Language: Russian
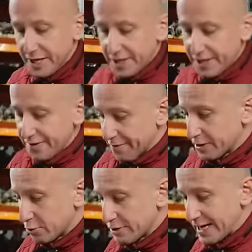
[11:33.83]
и в
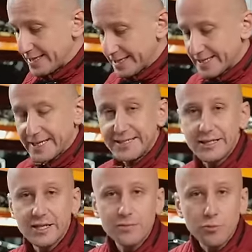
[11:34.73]
результате
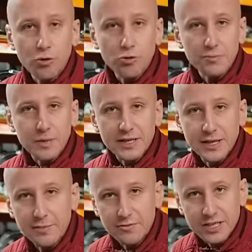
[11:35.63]
задиры могут
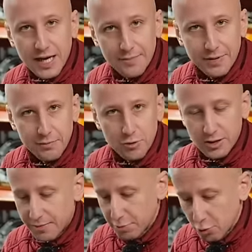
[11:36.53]
потребовать
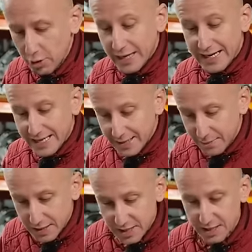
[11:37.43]
капремонта блока,
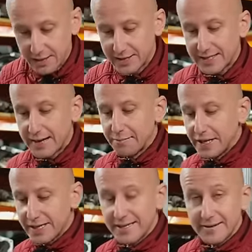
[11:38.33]
либо же
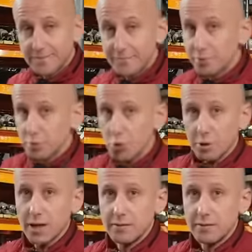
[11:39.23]
замены блока.